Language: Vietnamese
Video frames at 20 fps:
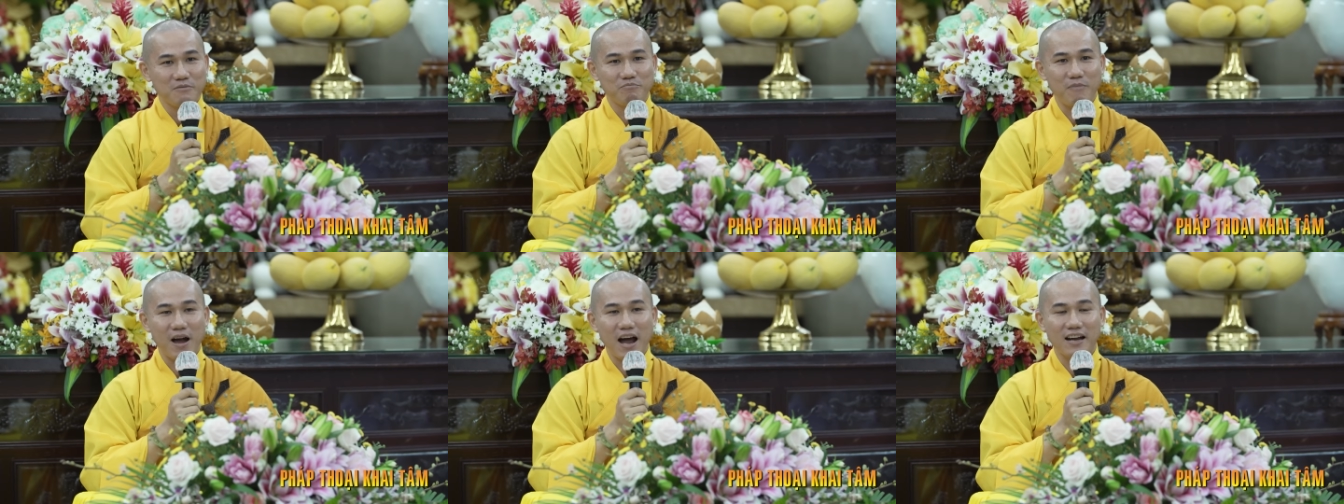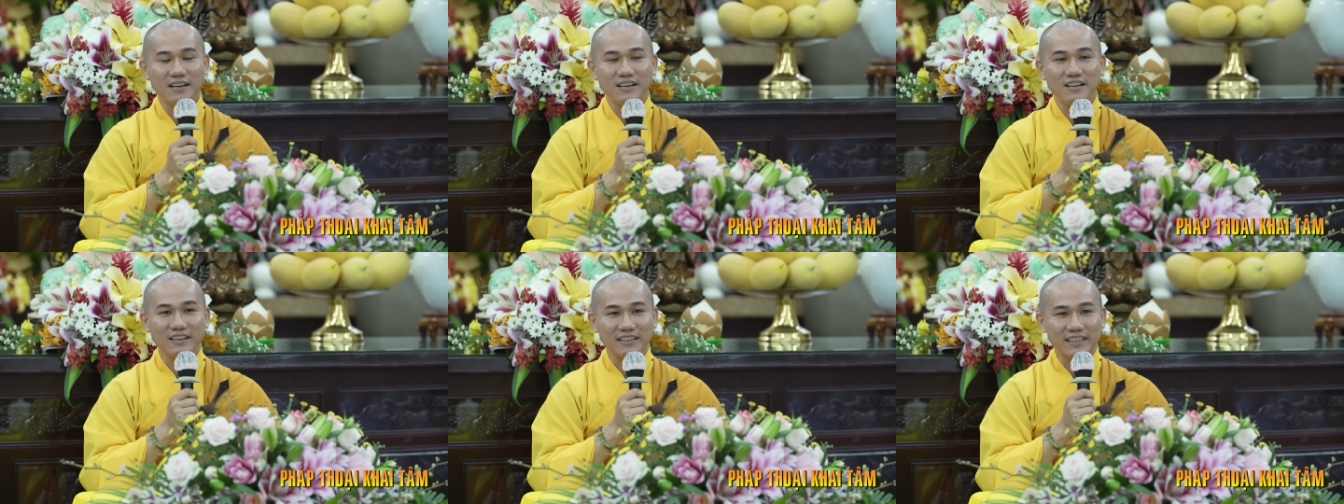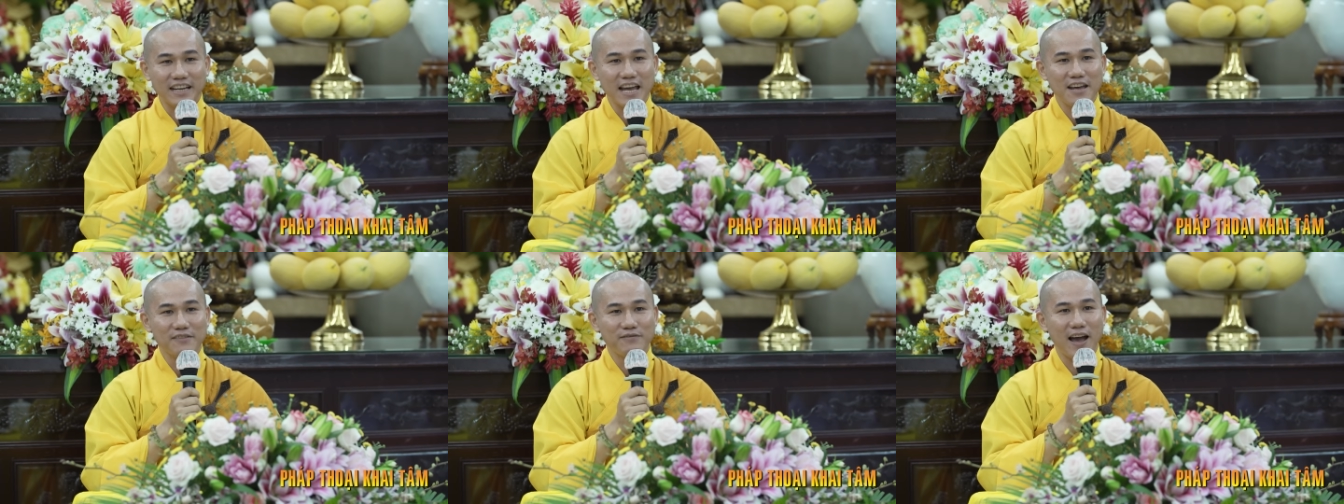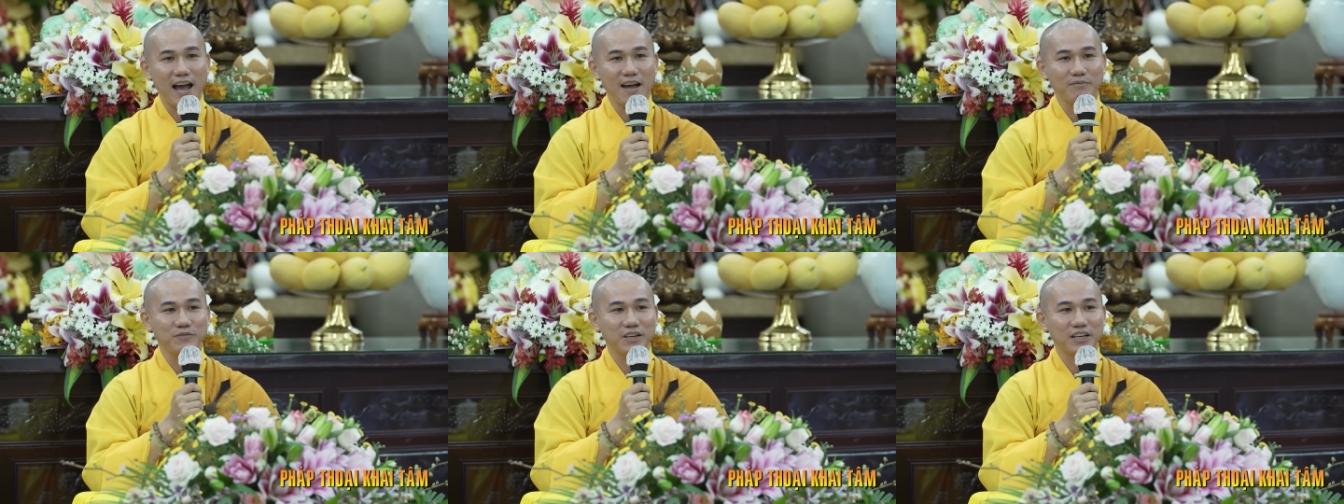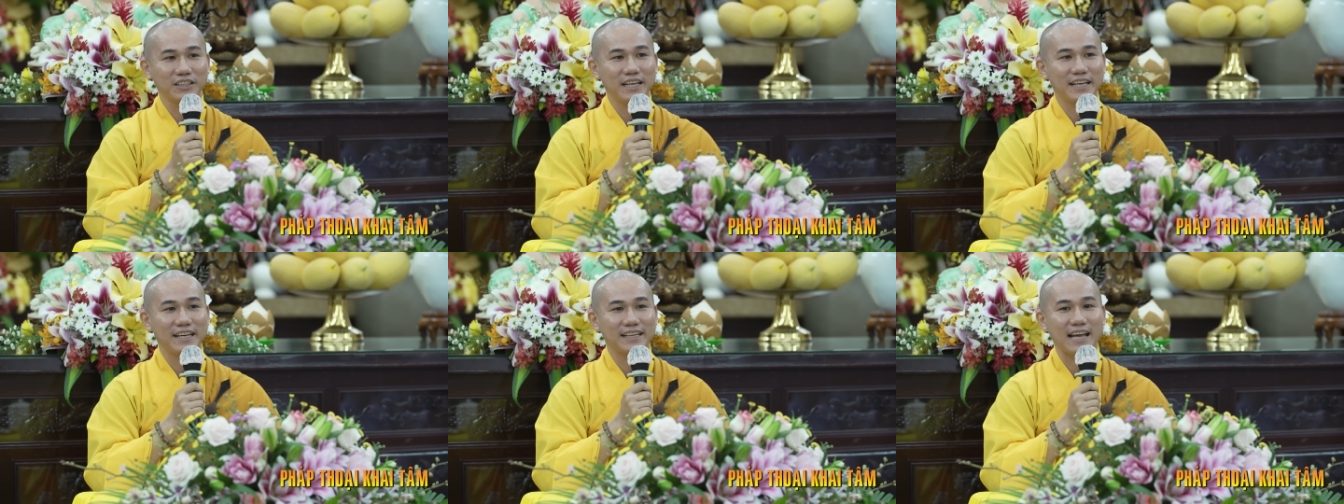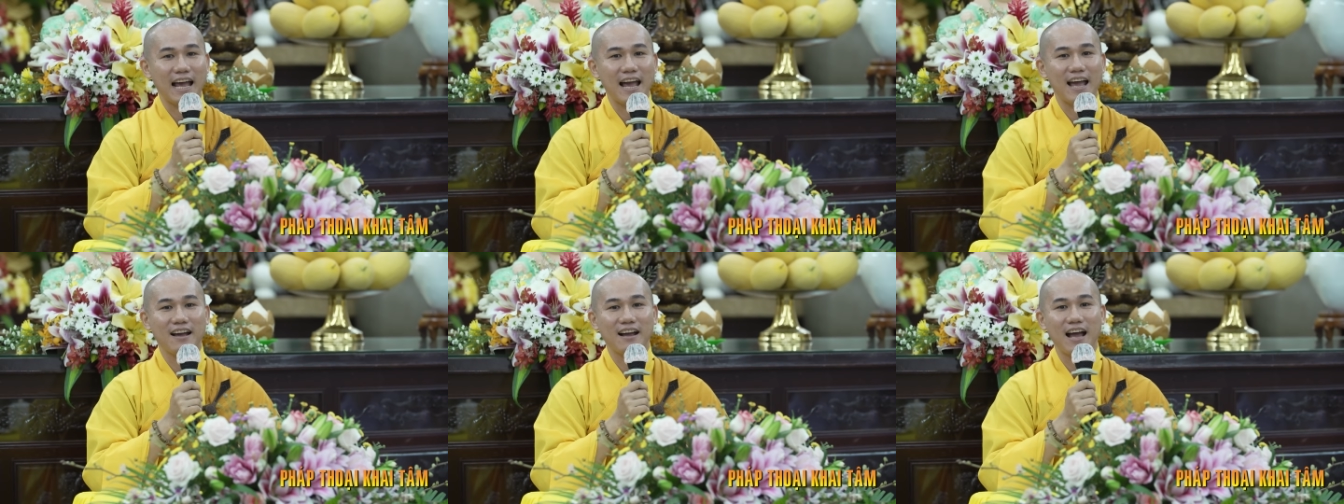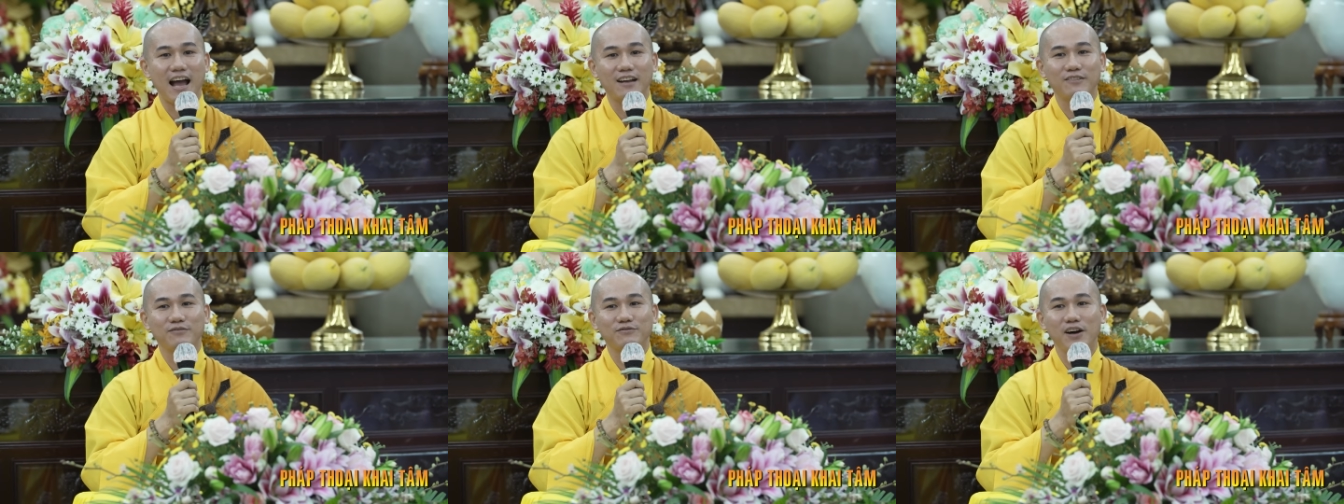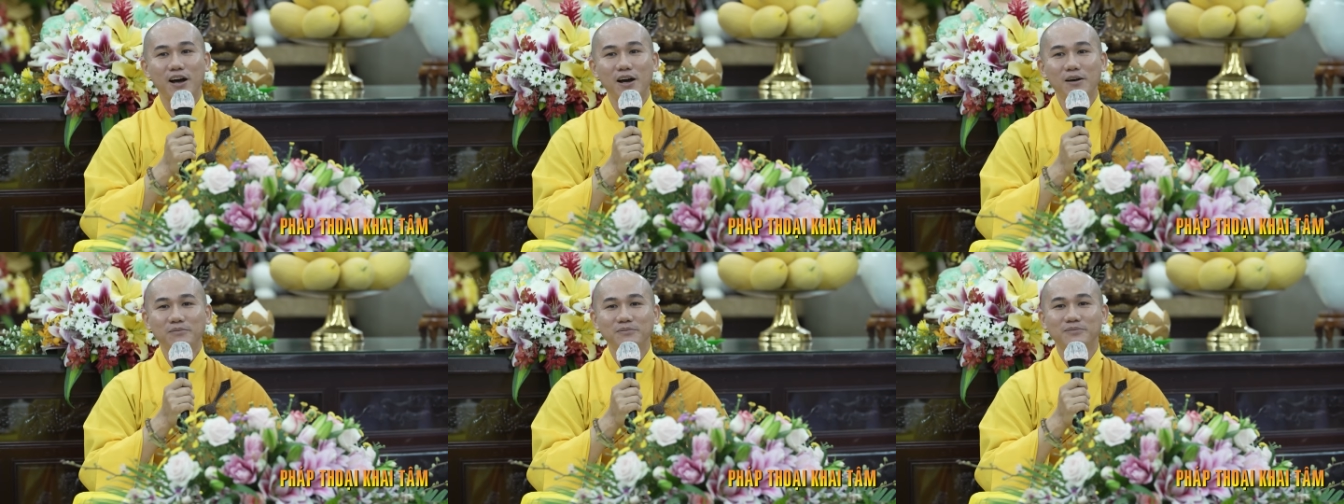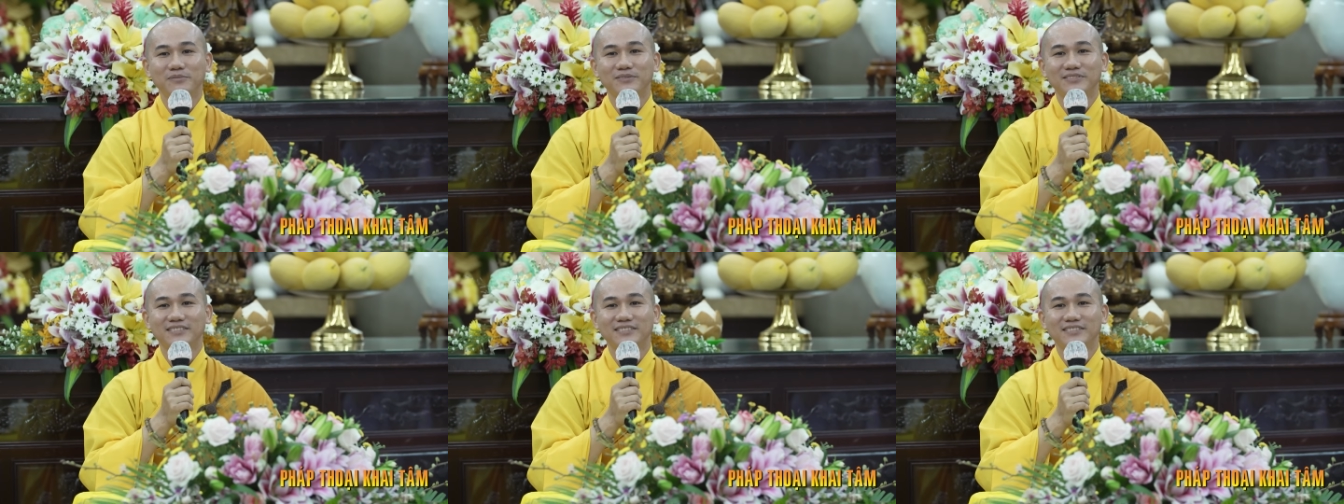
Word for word: mà được nghe pháp nữa thì càng hạnh phúc